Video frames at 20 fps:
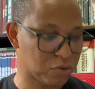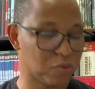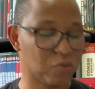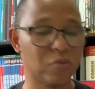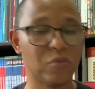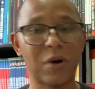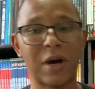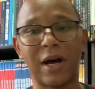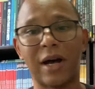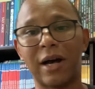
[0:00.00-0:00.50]

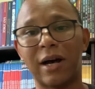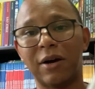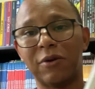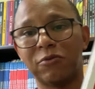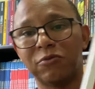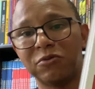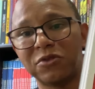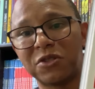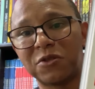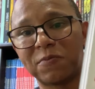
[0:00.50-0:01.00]
uma,
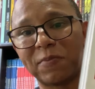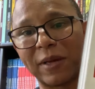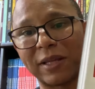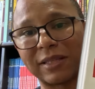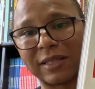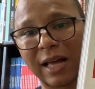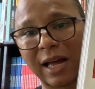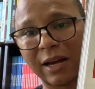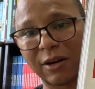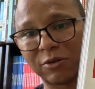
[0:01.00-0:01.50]
um
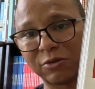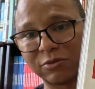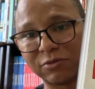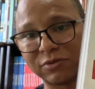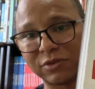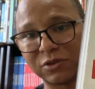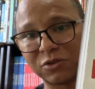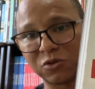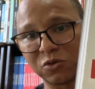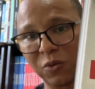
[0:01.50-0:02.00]
espetáculo
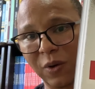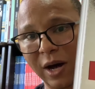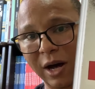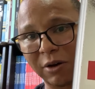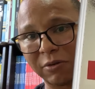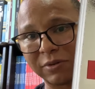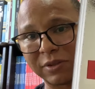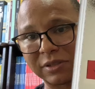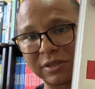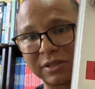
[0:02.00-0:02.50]

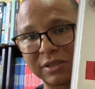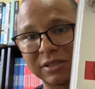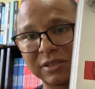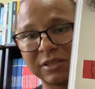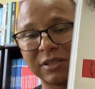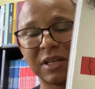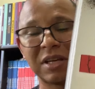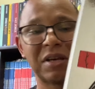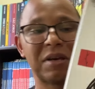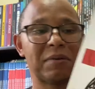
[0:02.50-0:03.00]
visual assim
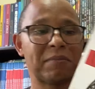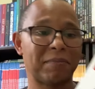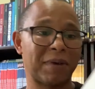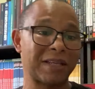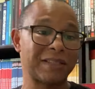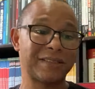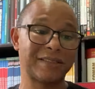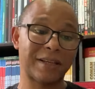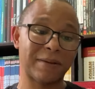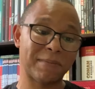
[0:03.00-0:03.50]

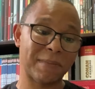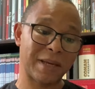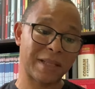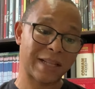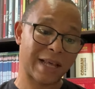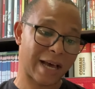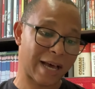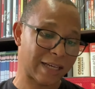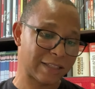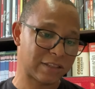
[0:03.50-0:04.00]
mas também
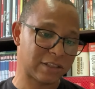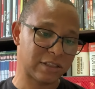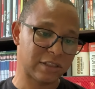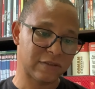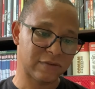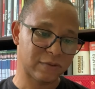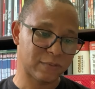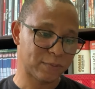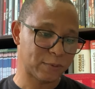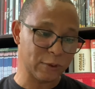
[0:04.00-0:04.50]

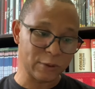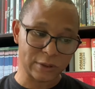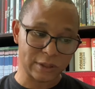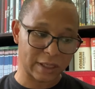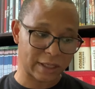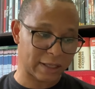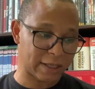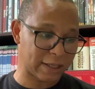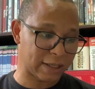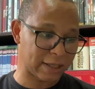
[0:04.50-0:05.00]
narrativo,
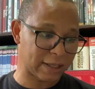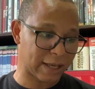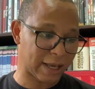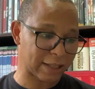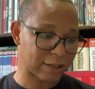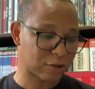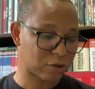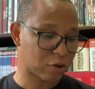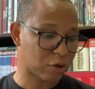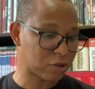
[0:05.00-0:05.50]
porque é
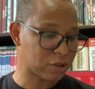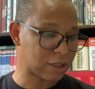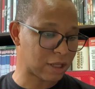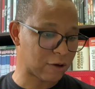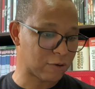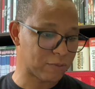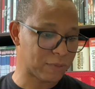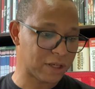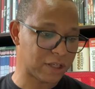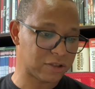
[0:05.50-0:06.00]

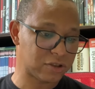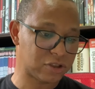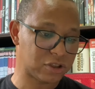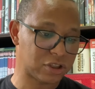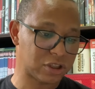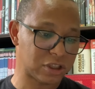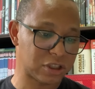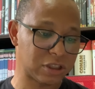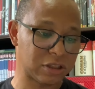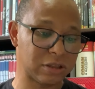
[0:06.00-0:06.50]

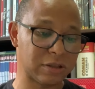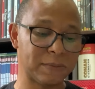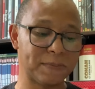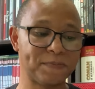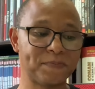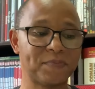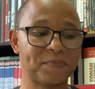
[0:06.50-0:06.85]
totalmente